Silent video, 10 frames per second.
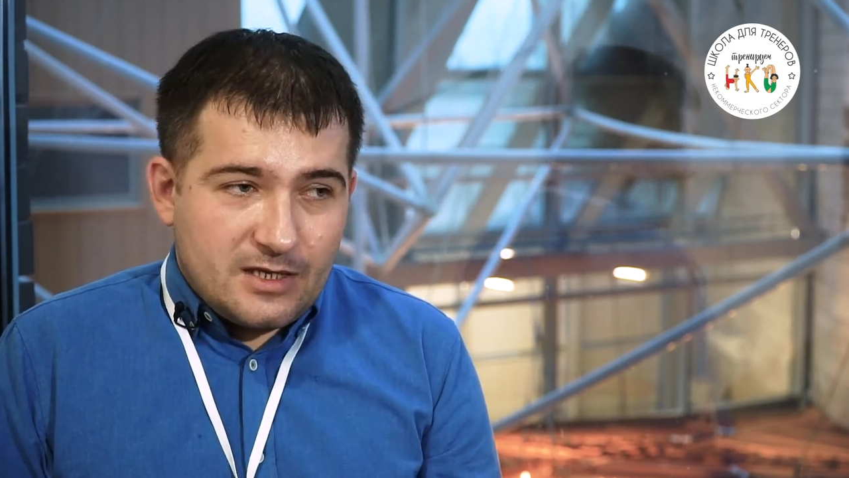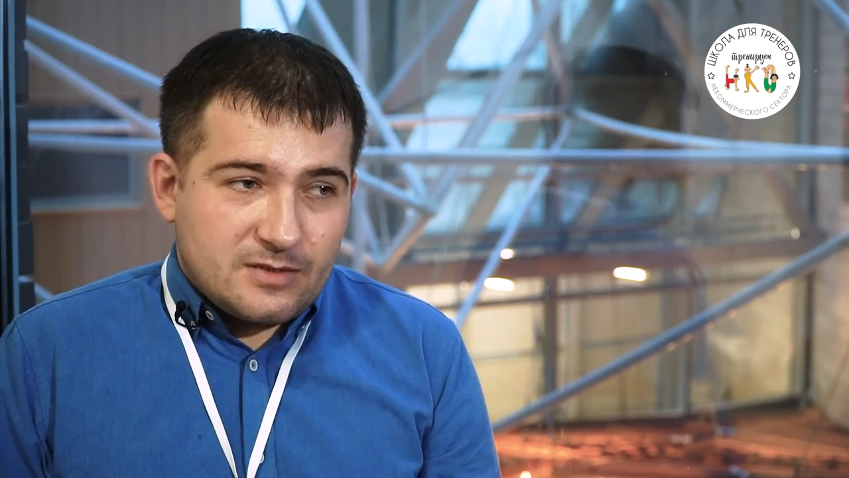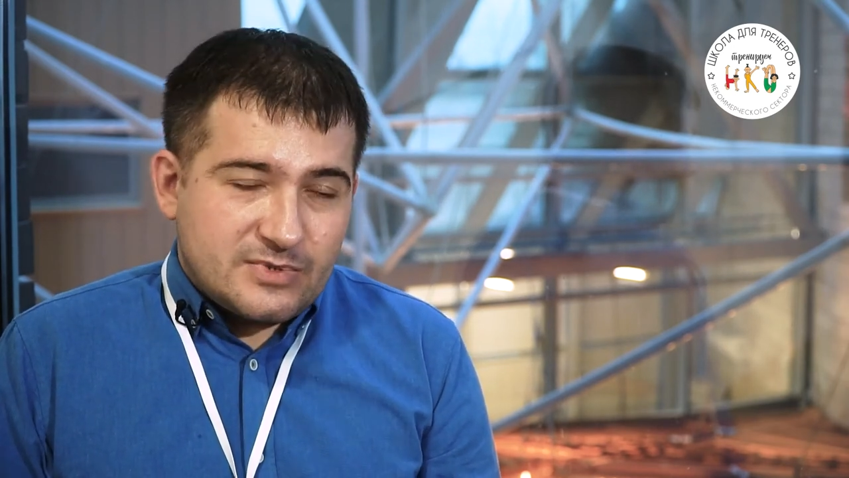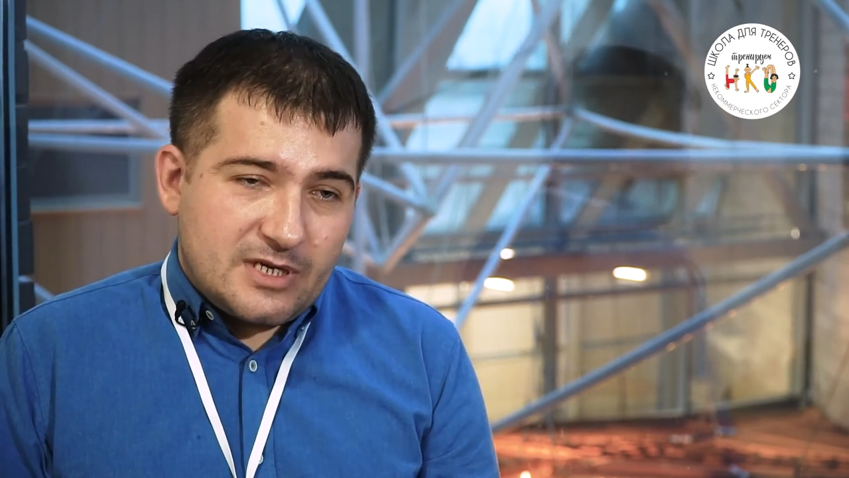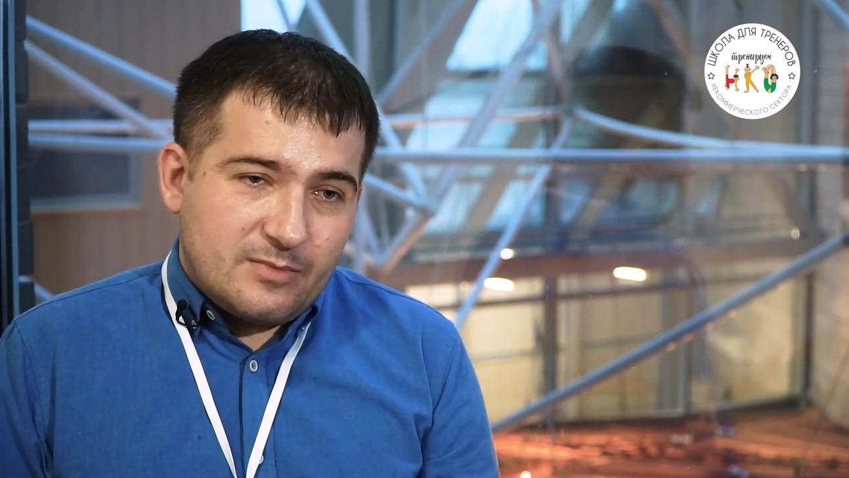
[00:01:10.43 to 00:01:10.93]
И
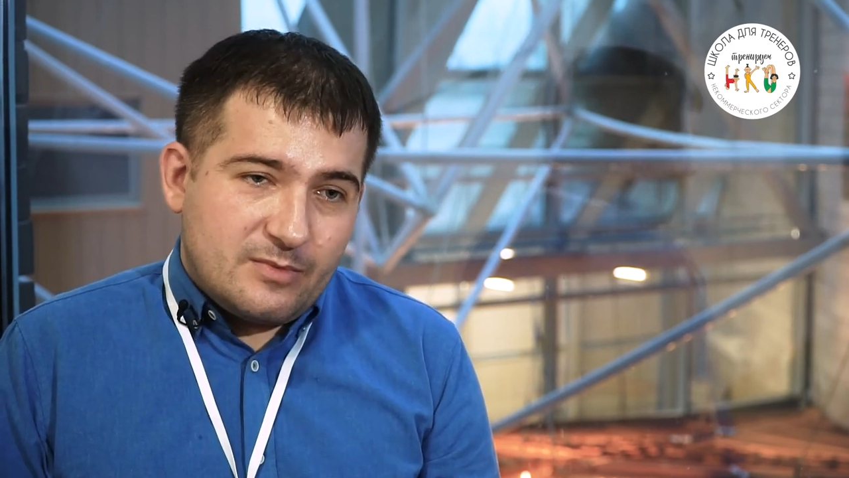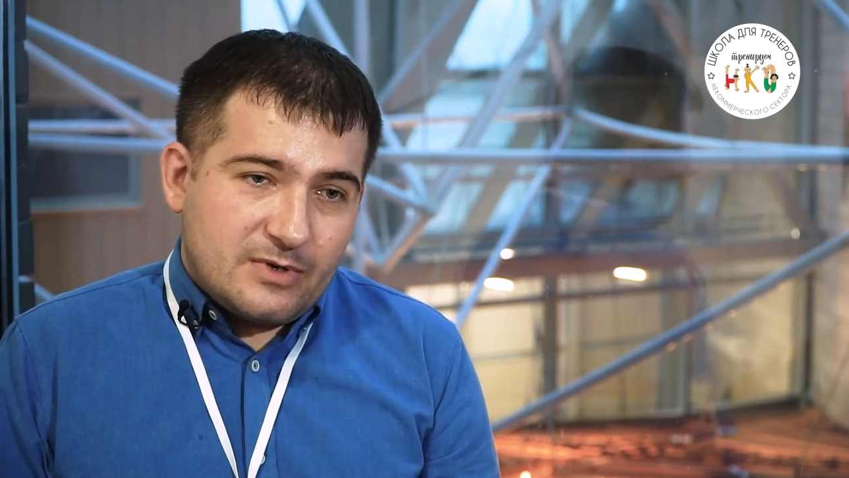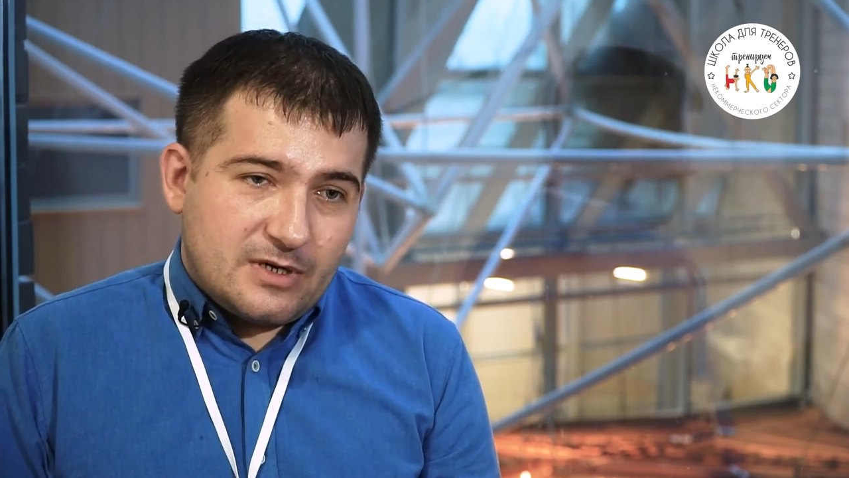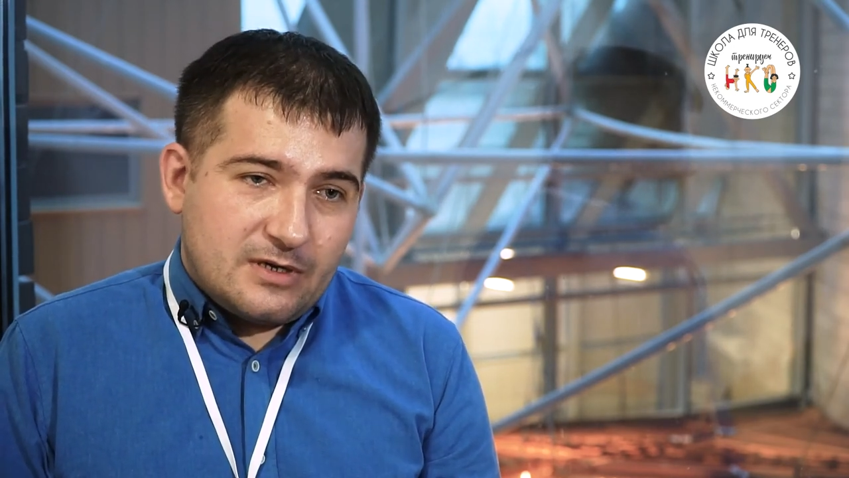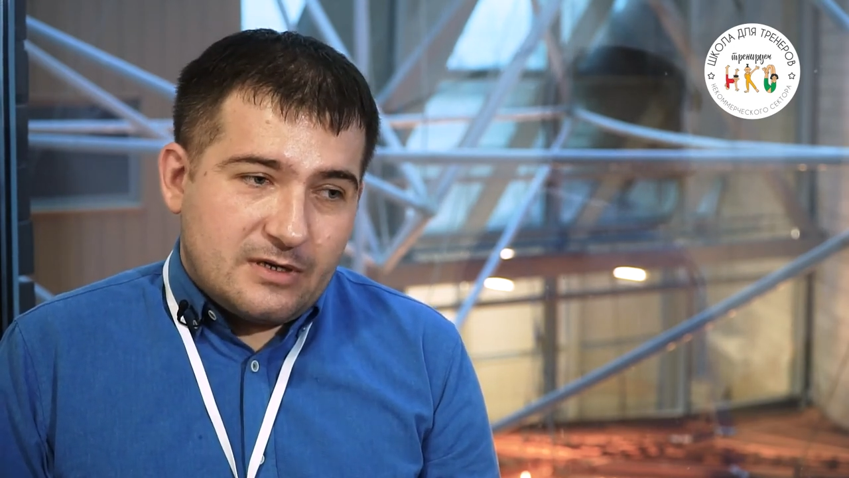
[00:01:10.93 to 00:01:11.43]
тем
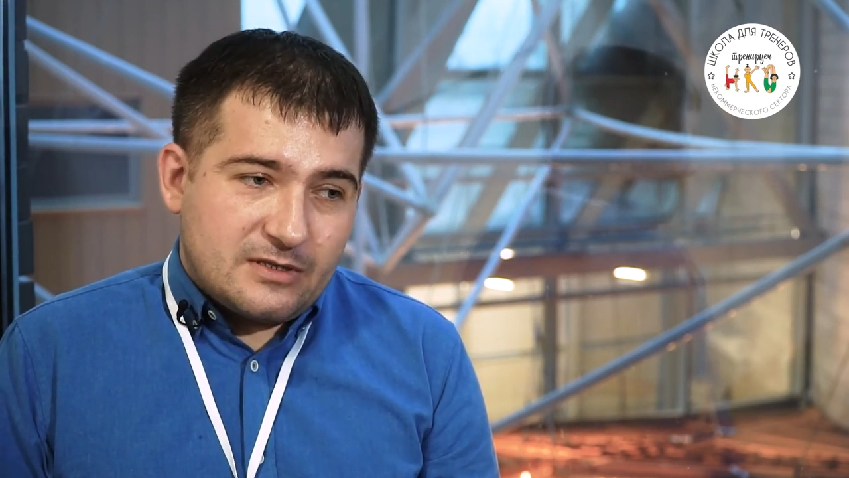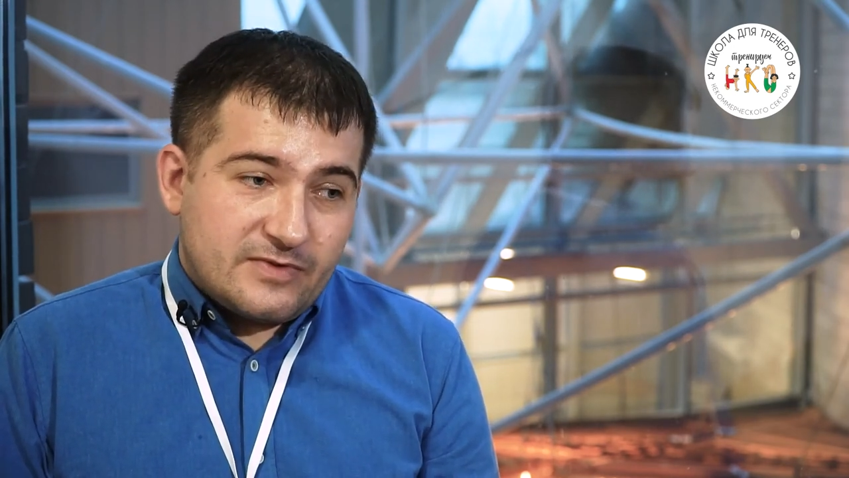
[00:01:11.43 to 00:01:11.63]
самым а,